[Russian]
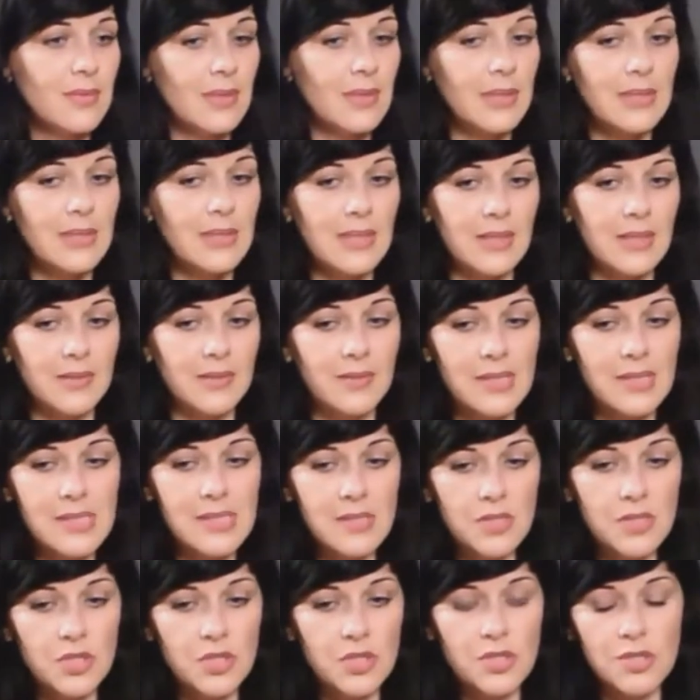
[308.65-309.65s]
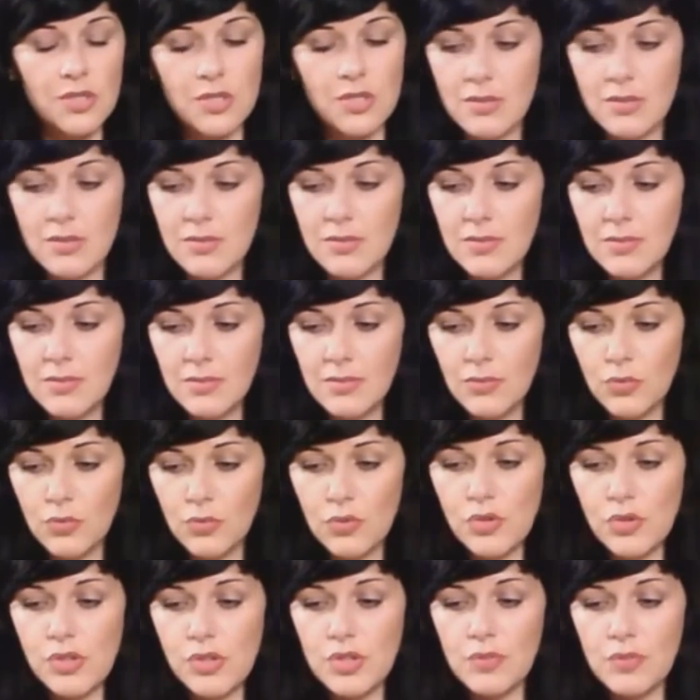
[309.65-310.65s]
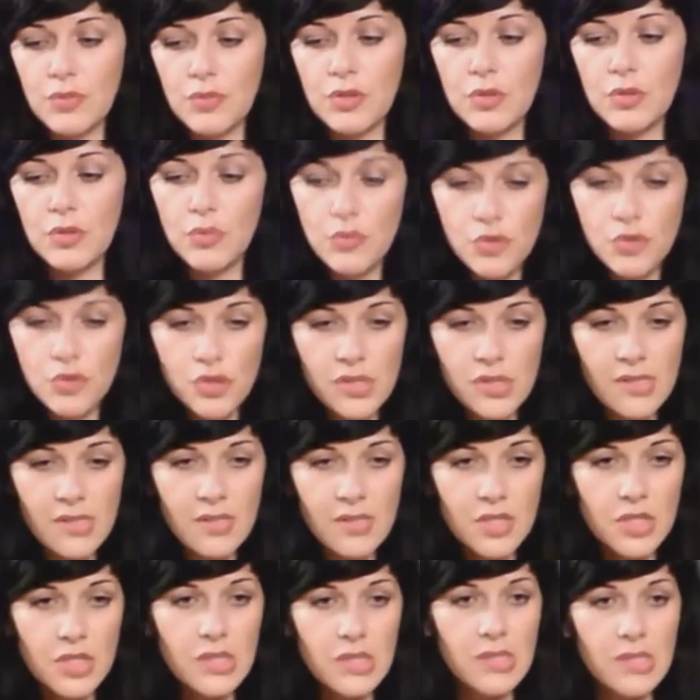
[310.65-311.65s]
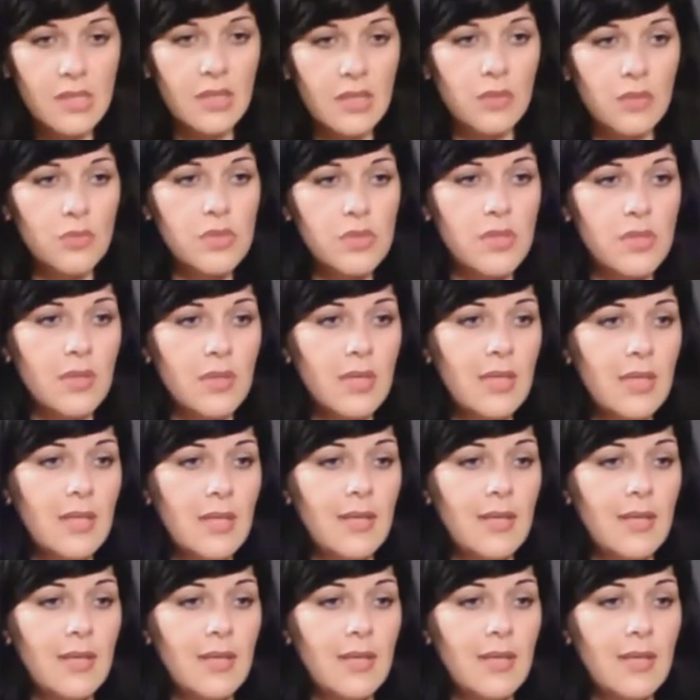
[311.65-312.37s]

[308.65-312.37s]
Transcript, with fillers: когда слышишь то, чего не хочешь слышать, а люди,